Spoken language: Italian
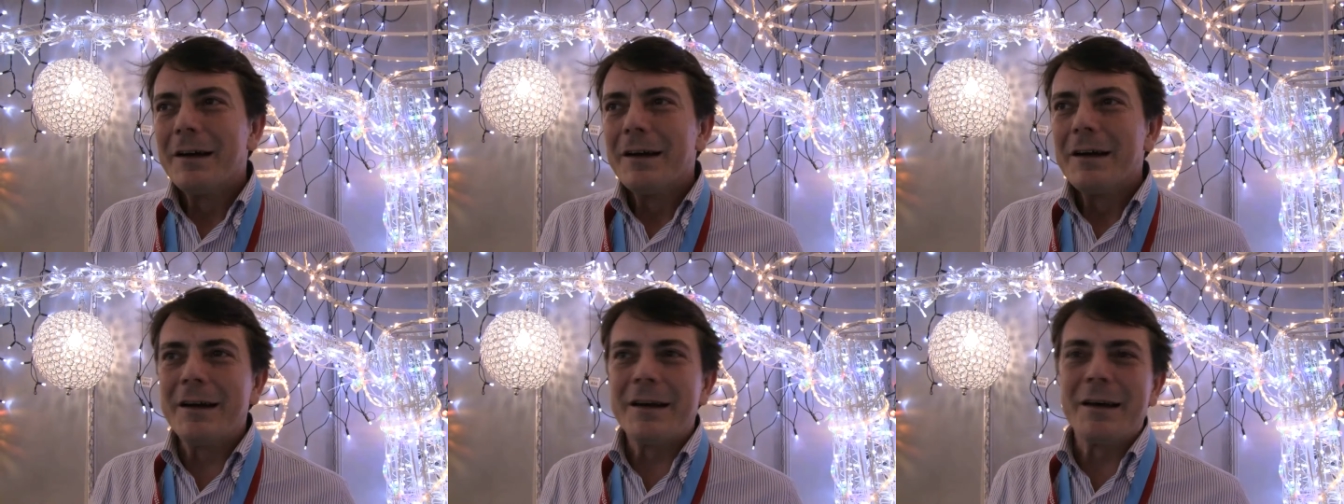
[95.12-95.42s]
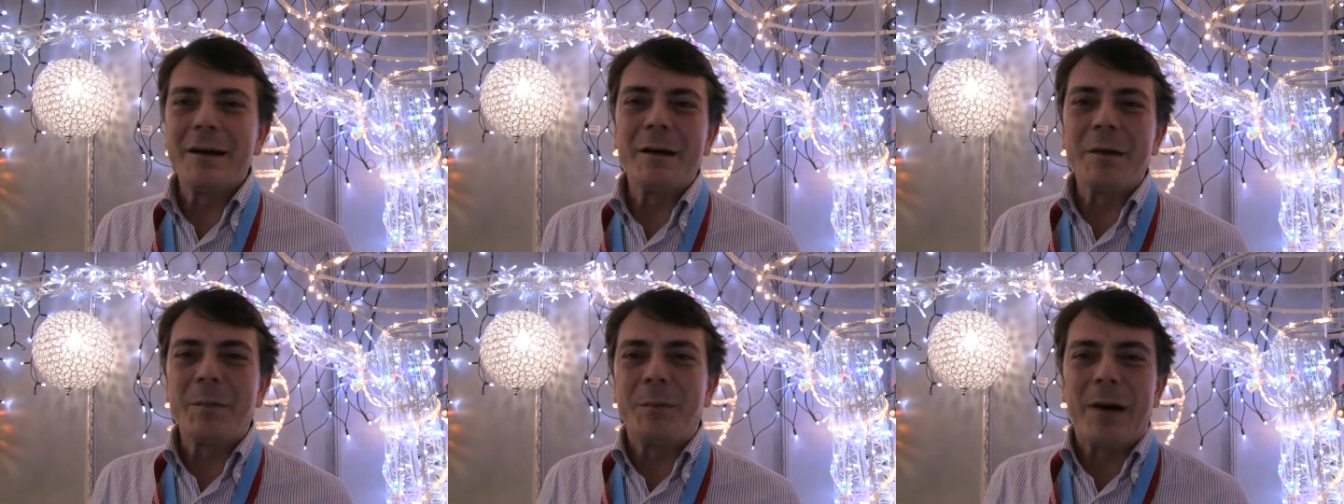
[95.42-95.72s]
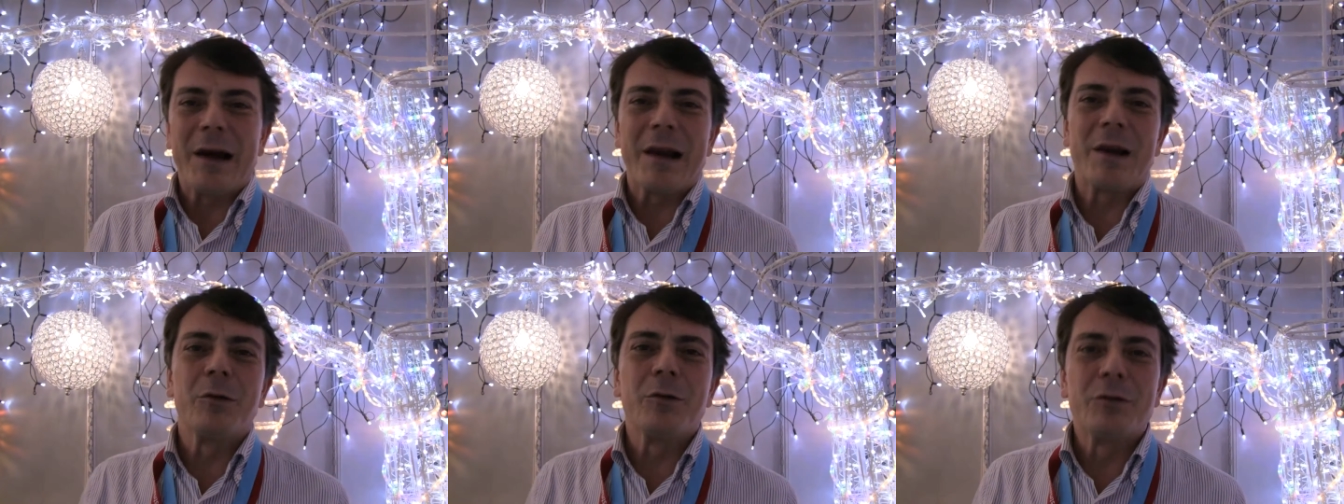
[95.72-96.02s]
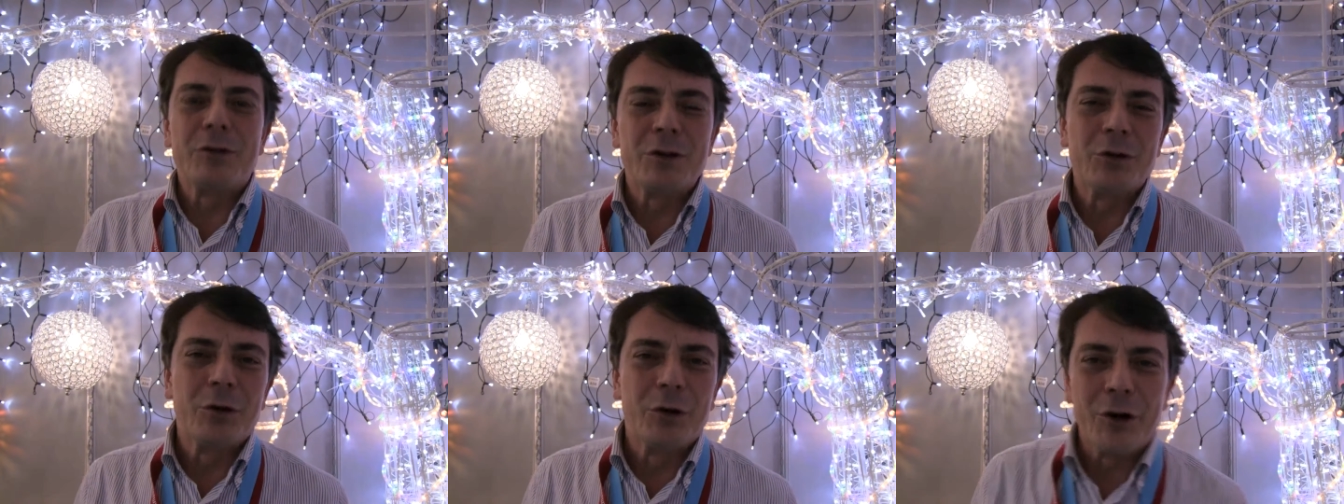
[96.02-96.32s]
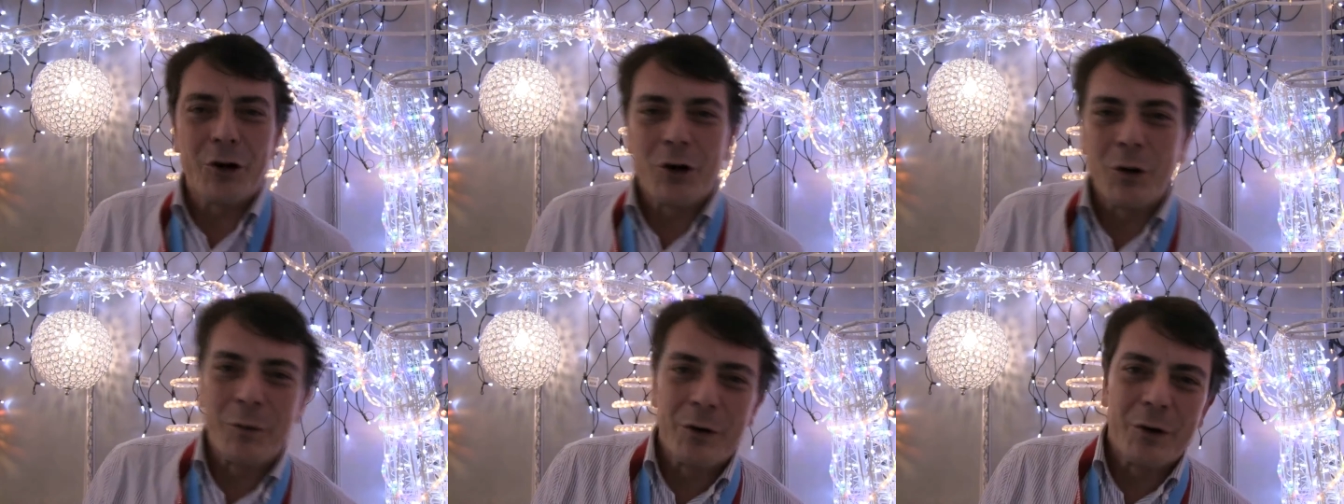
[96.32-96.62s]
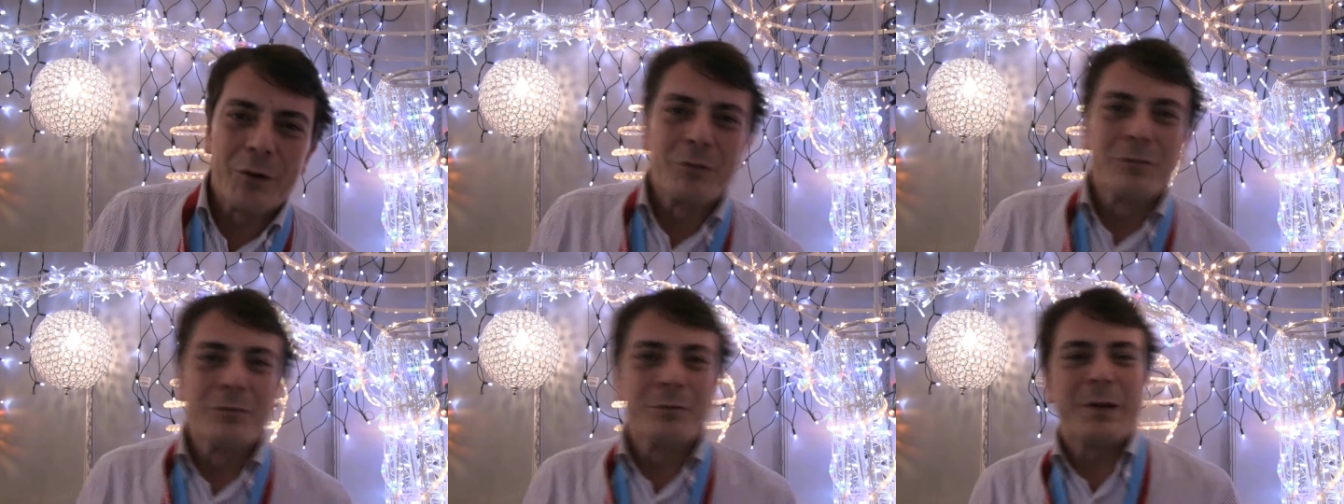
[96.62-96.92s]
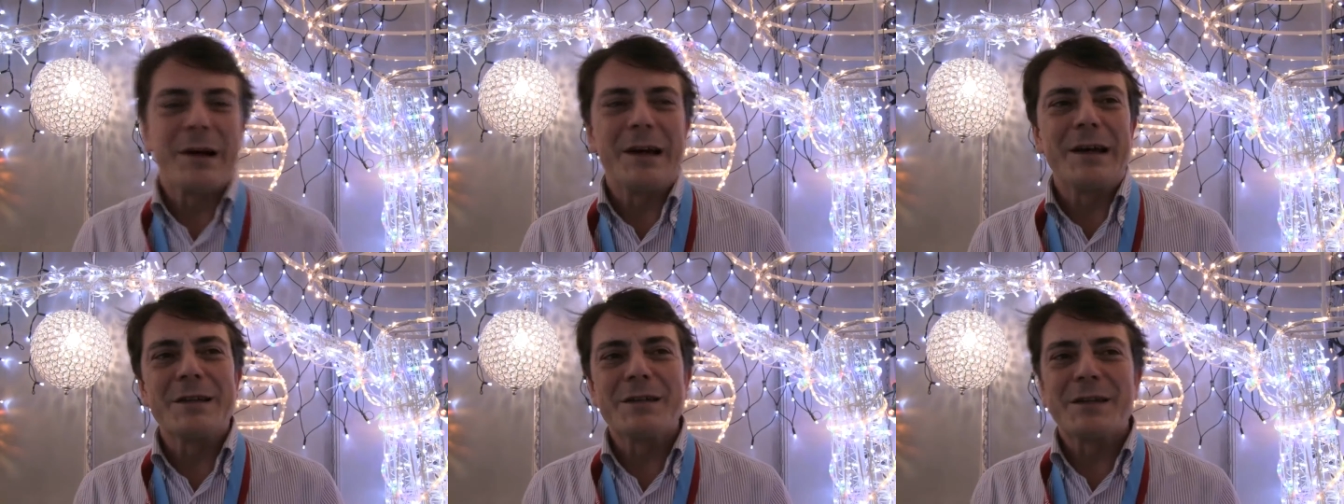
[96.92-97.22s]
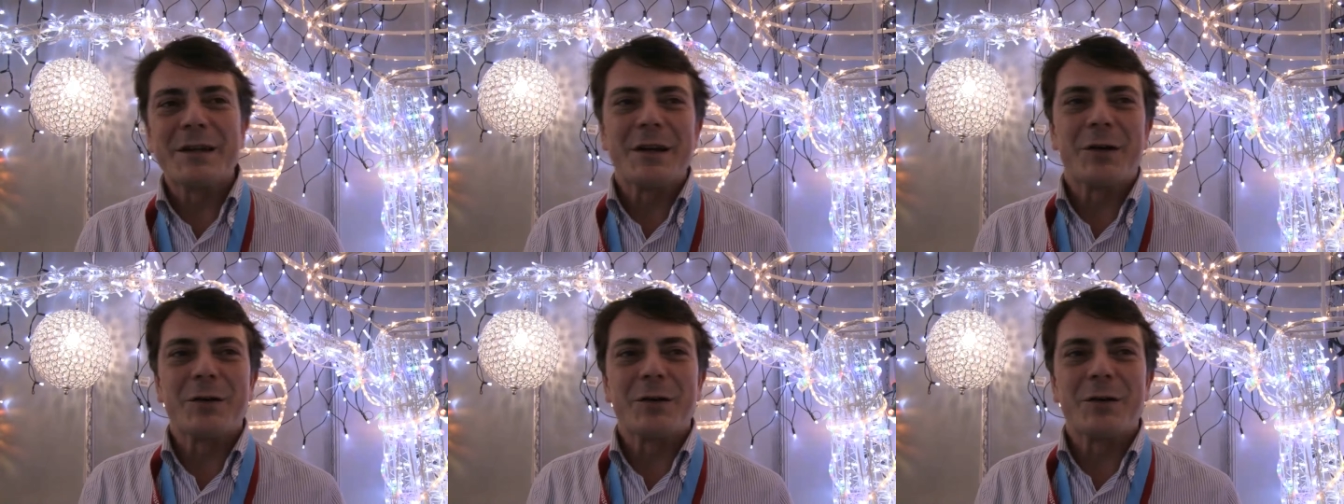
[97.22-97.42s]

eh, parlano di noi come un paese